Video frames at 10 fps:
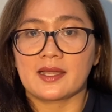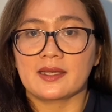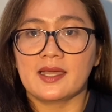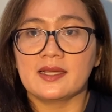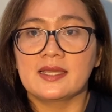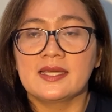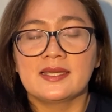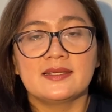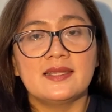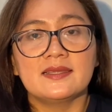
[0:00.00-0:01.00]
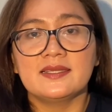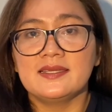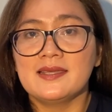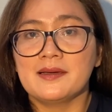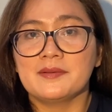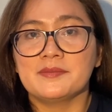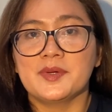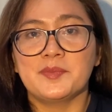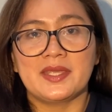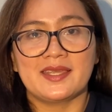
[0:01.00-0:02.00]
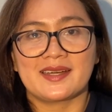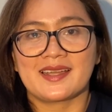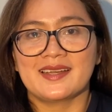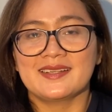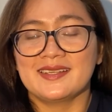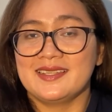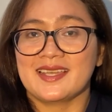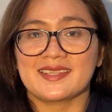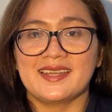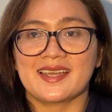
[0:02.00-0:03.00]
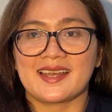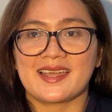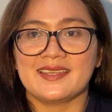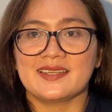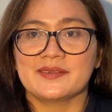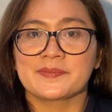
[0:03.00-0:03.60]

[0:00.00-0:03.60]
anak dan tidak memikirkan kegiatan yang lain.